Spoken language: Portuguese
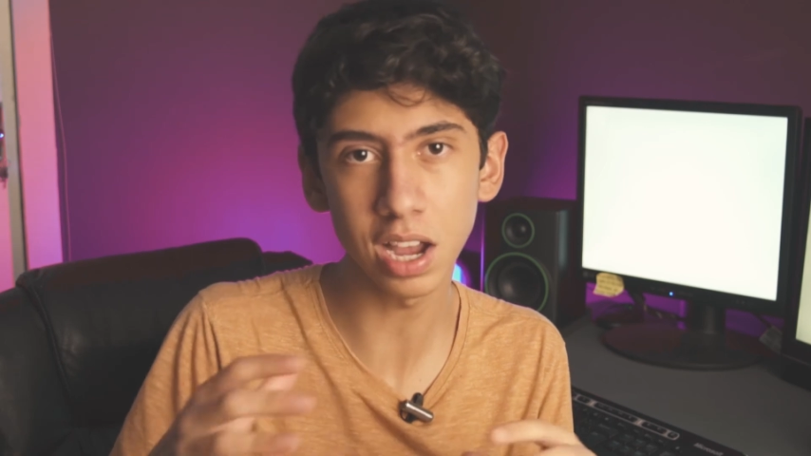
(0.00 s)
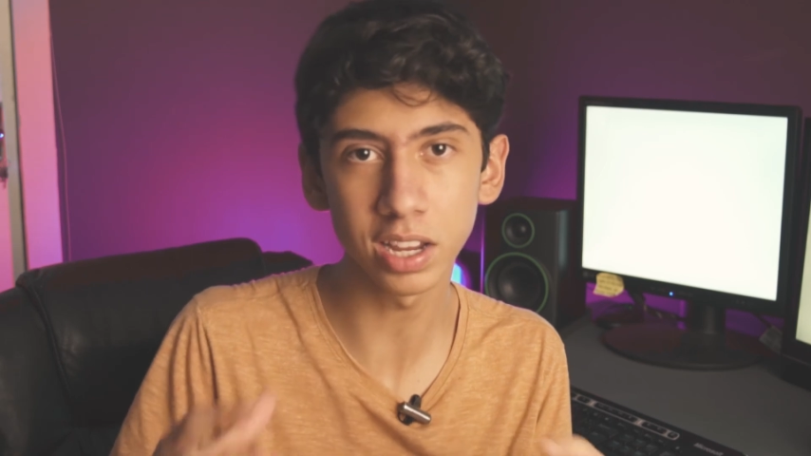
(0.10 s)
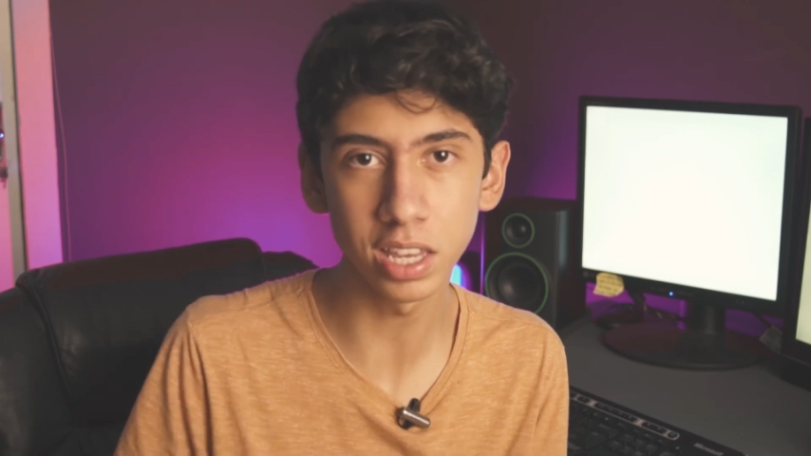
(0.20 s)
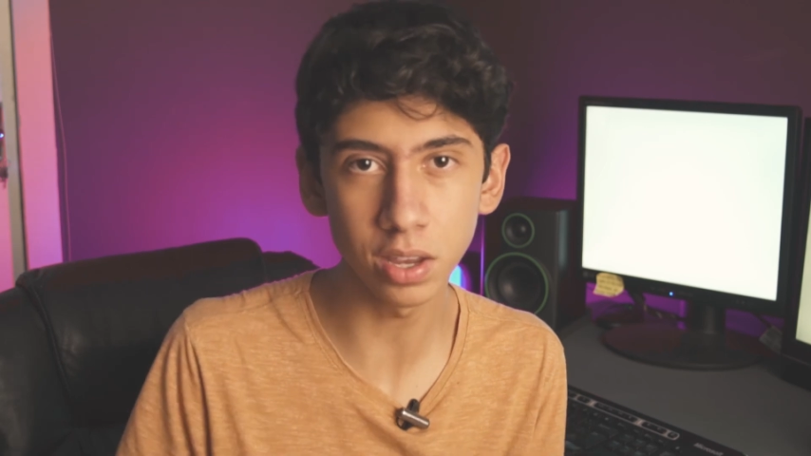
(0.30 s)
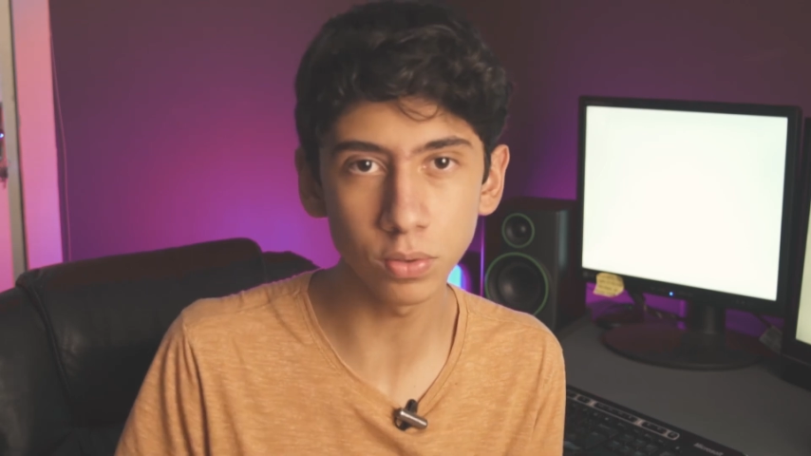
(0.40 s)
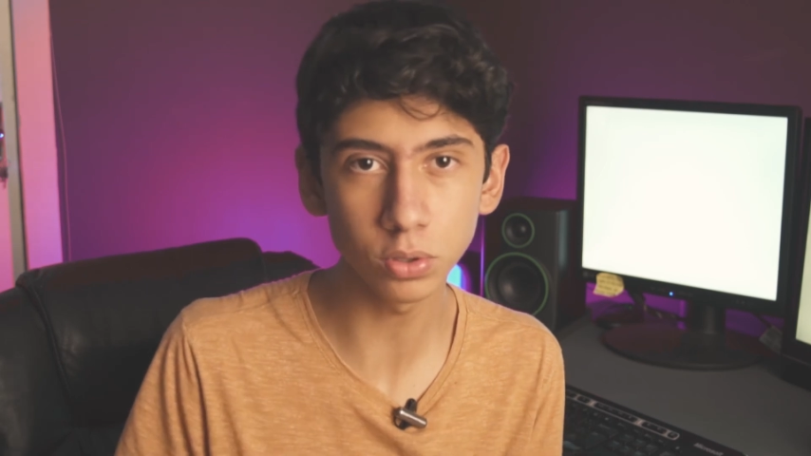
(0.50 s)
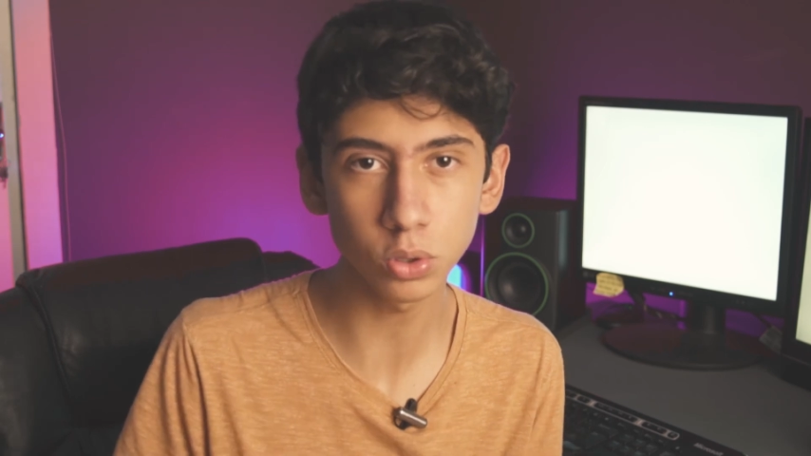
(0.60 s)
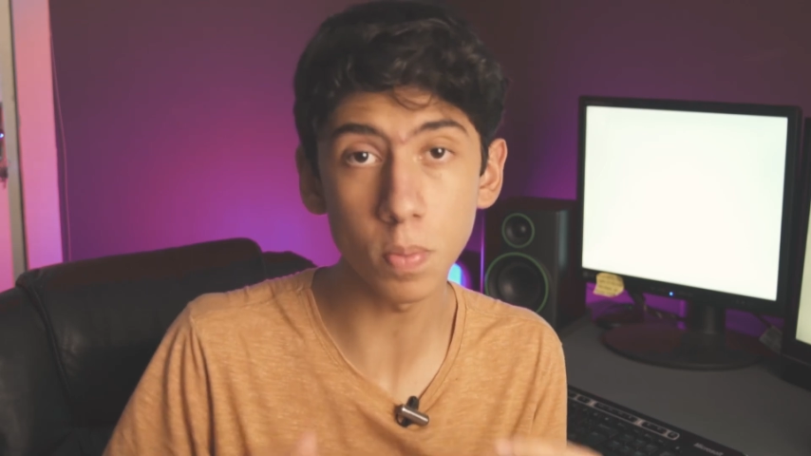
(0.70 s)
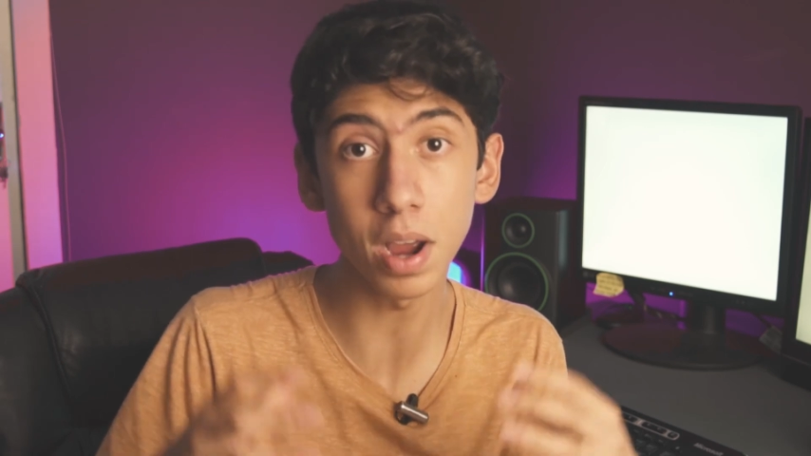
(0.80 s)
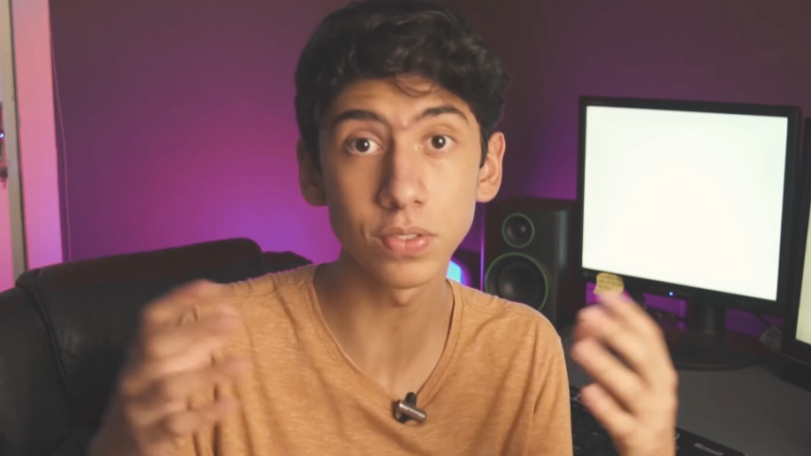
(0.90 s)
arquivos
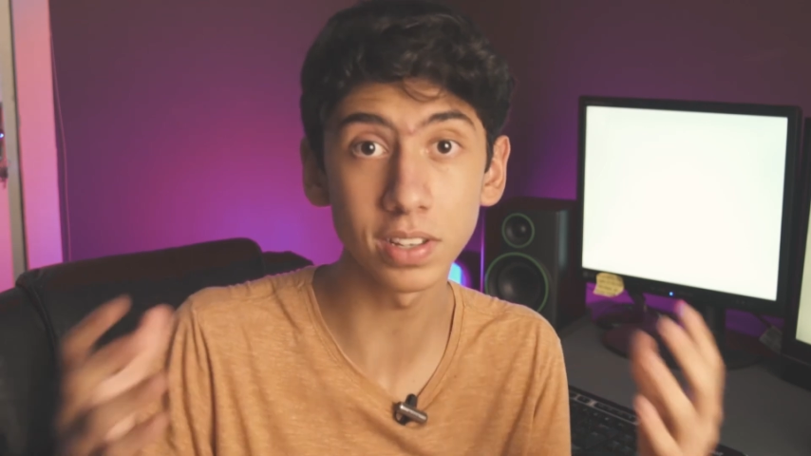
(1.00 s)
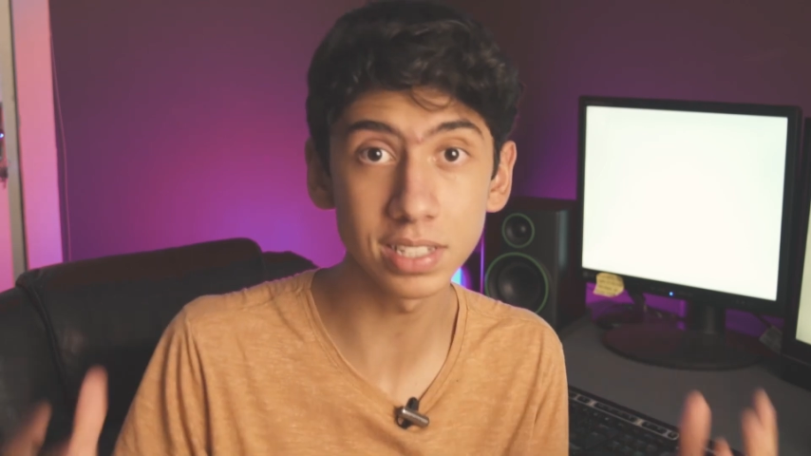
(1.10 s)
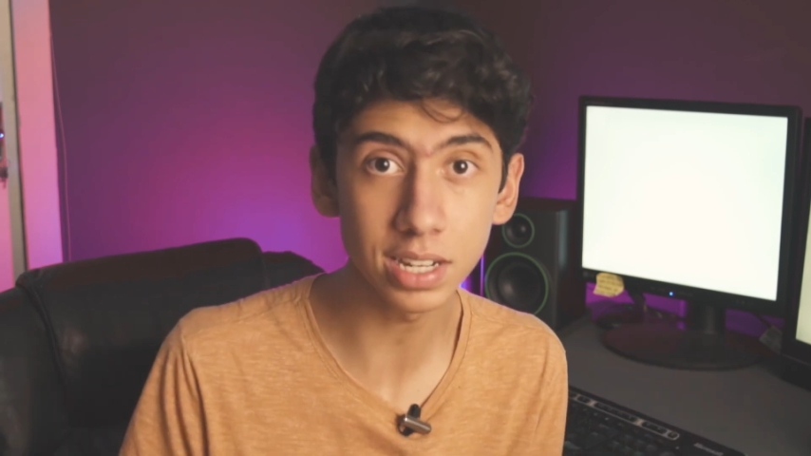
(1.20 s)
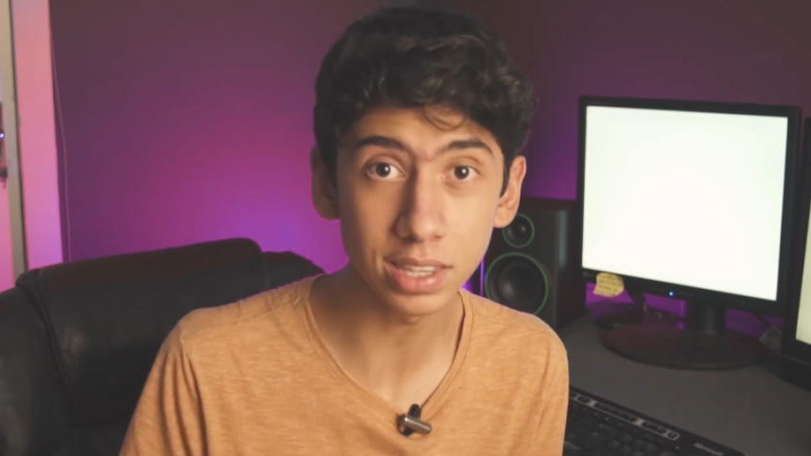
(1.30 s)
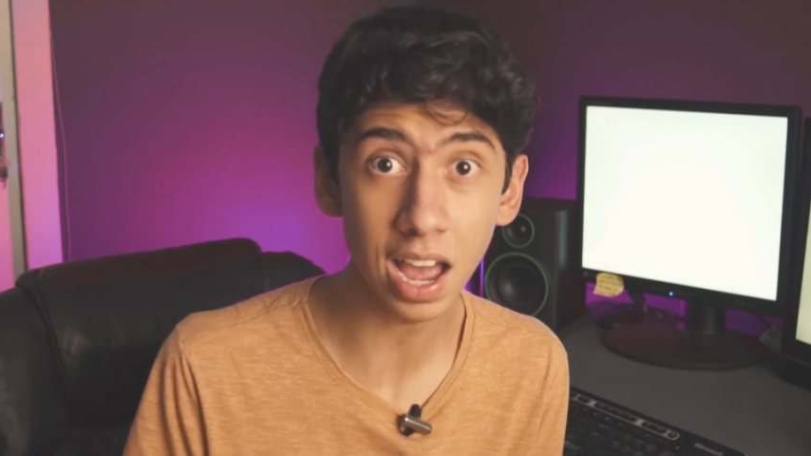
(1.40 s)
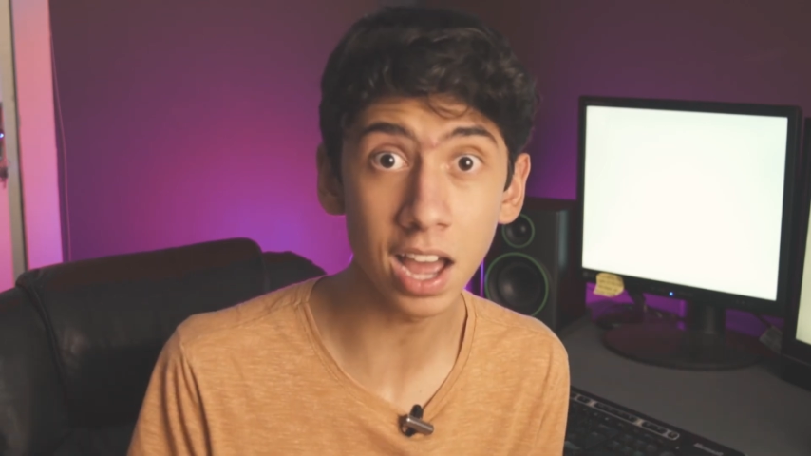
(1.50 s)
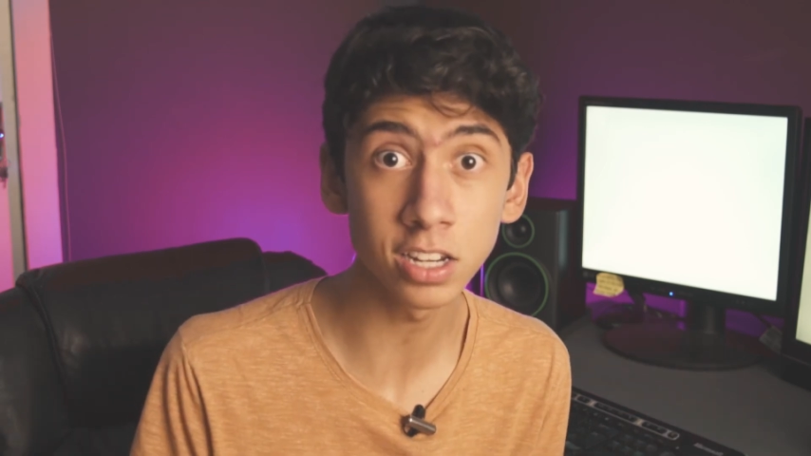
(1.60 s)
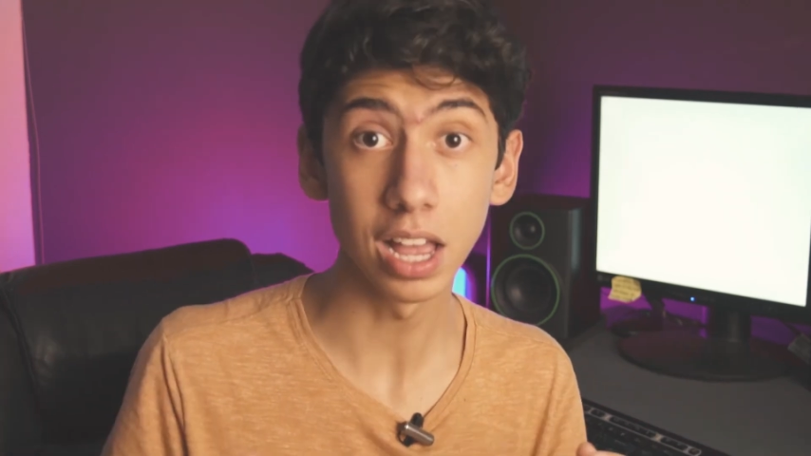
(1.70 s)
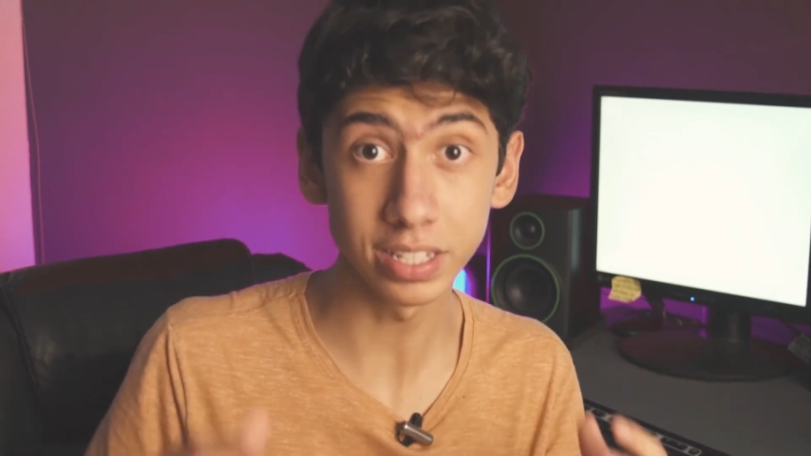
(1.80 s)
com mais facilidade.